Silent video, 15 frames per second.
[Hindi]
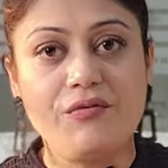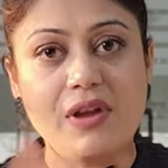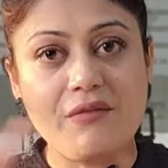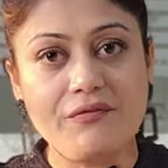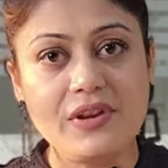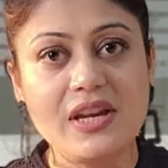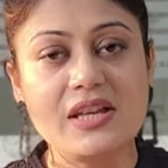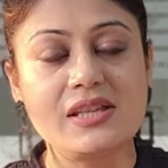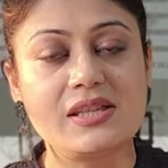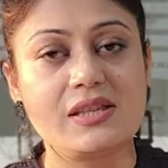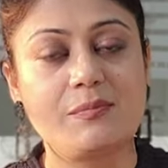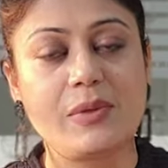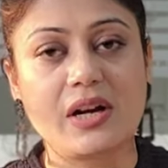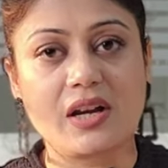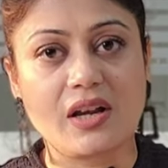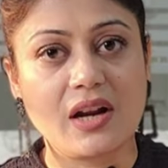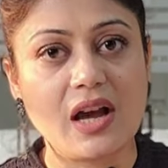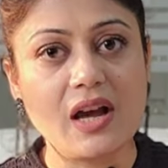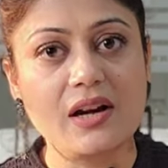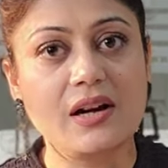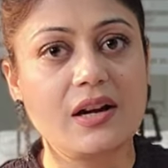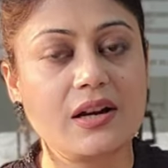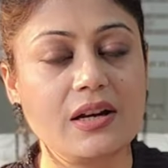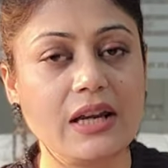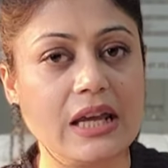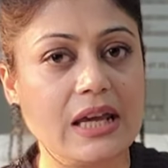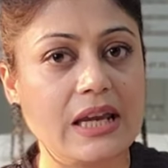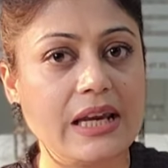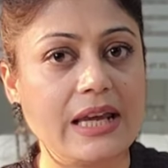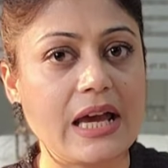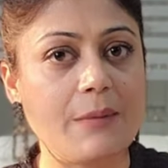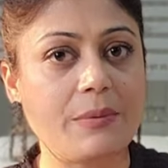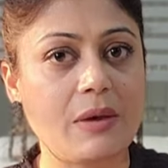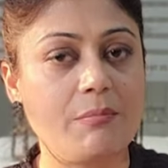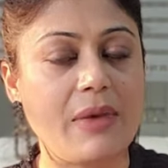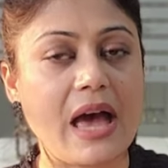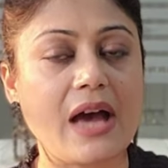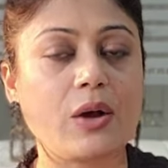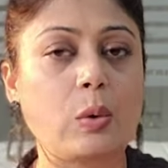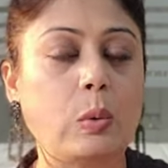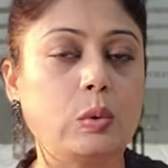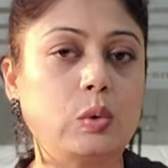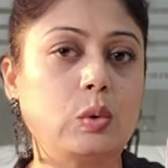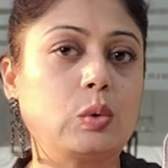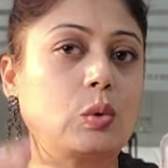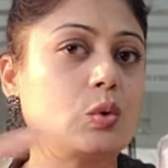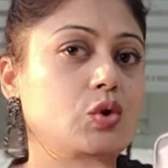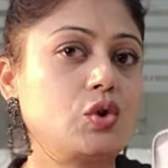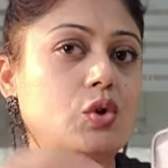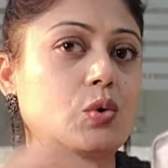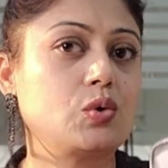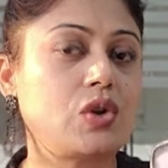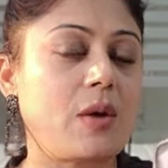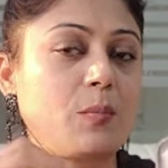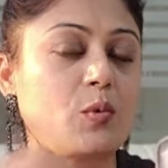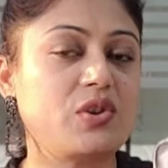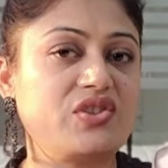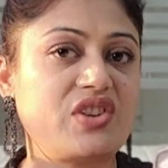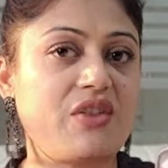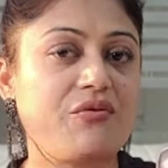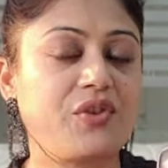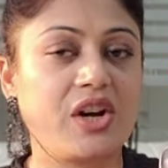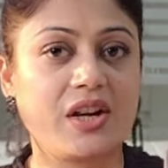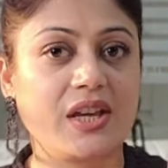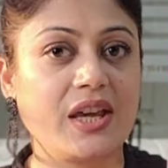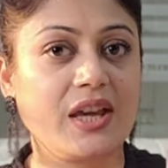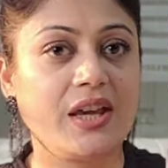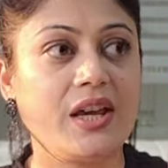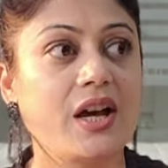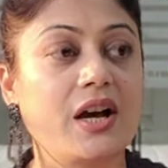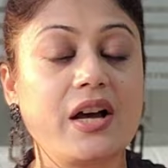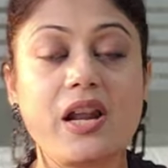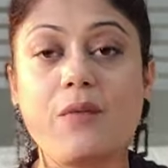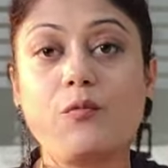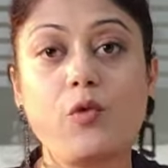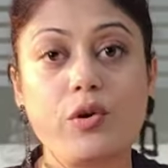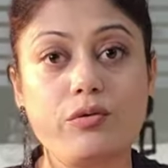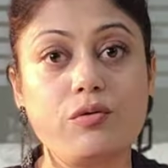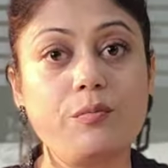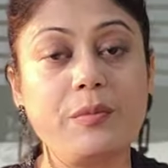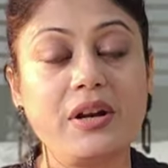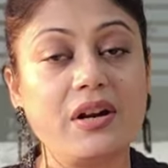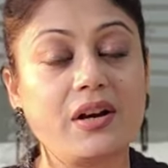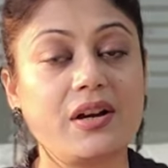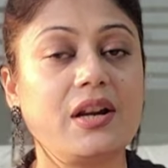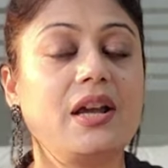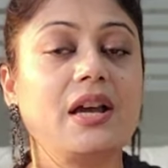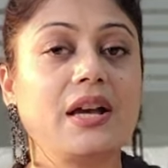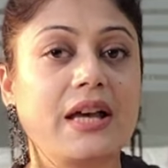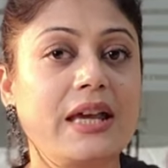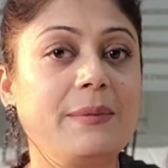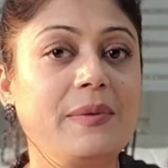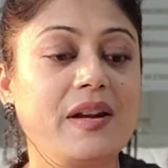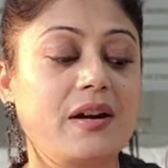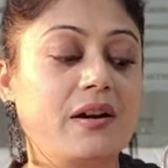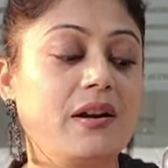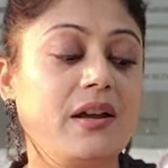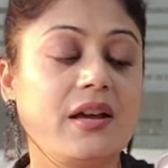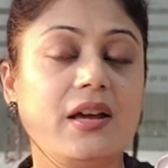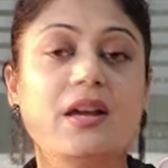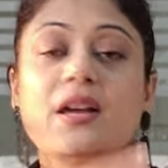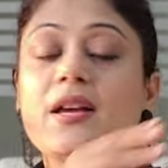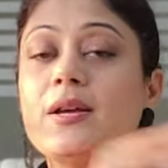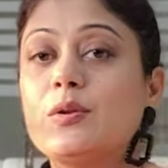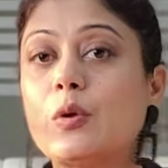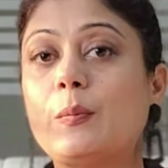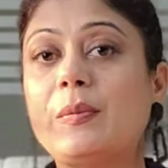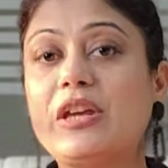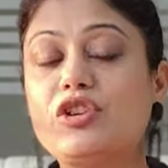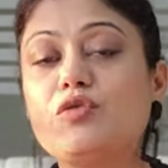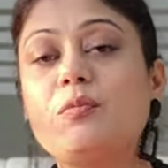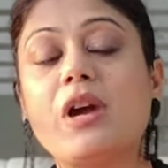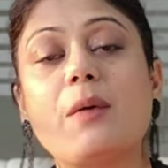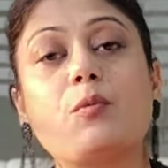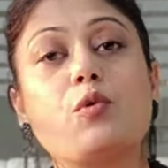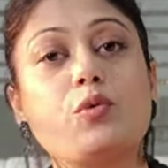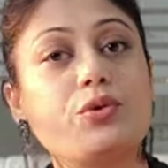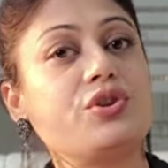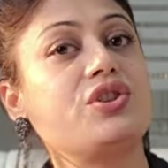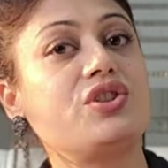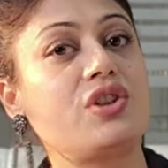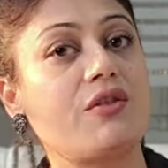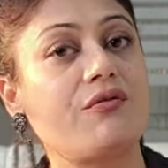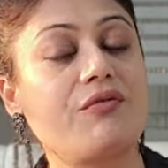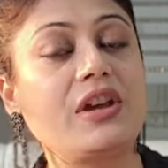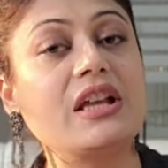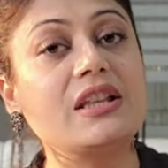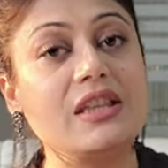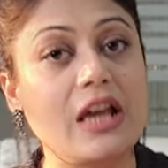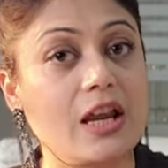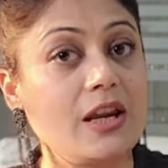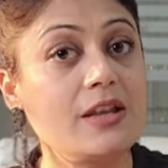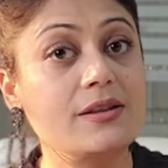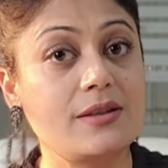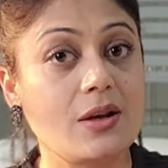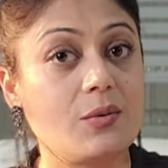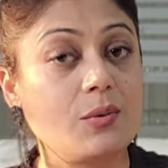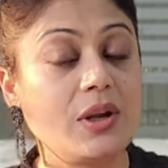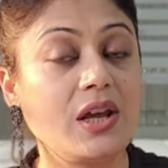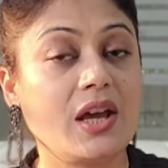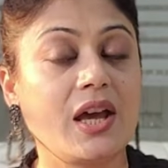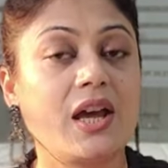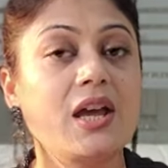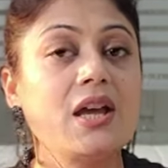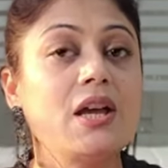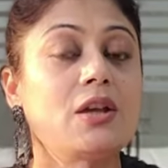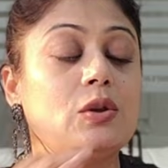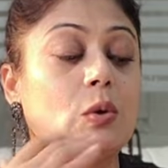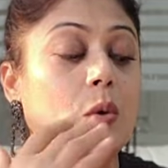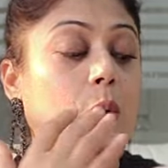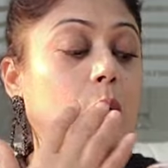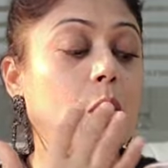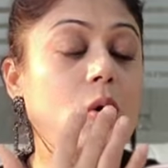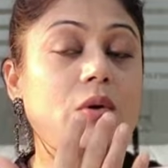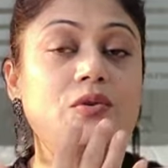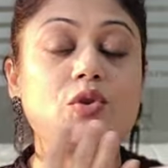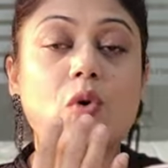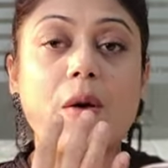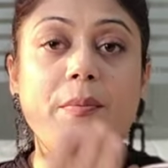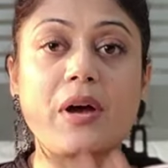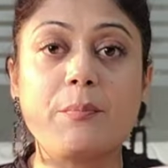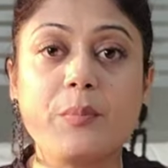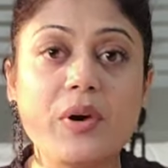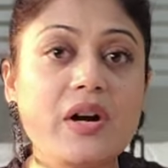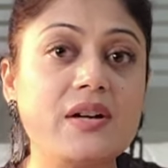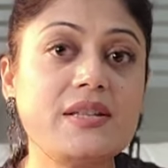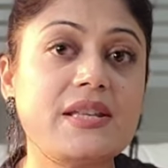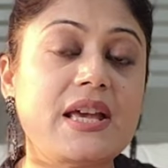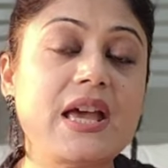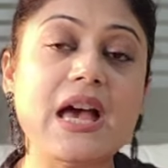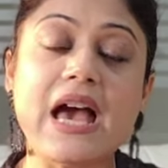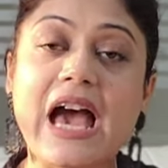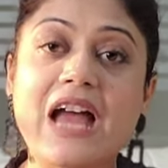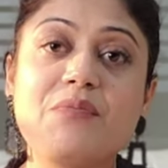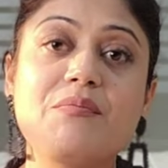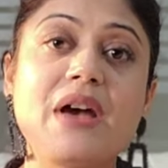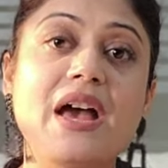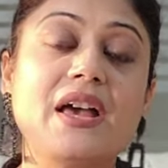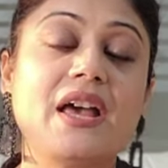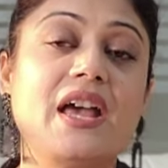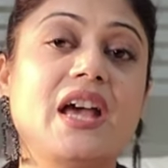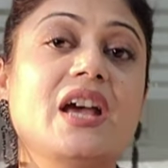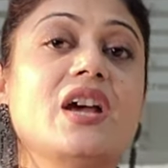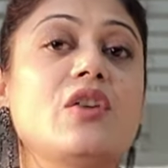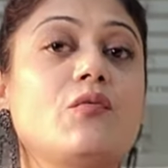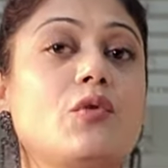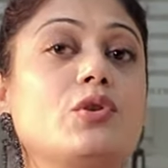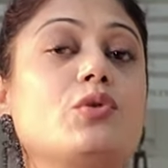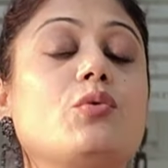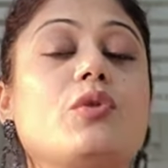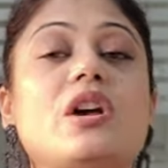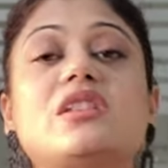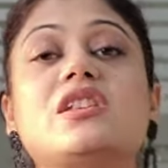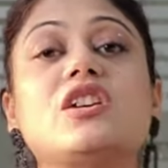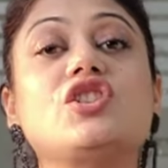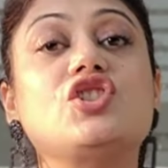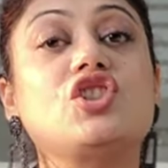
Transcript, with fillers: फ्लफीनेस बरकरार रखने के लिए आपके बैग हो तो कुछ ना कुछ आपको स्टफ करके ही अगर आप वार्ड्रोब में रख रहे हैं कहीं भी रख रहे हैं तो बीच में आपको कुछ स्टफिंग देनी ज़रूरी है तो जो आपका पर्स है या हैंड बैग है वो थोड़ा सा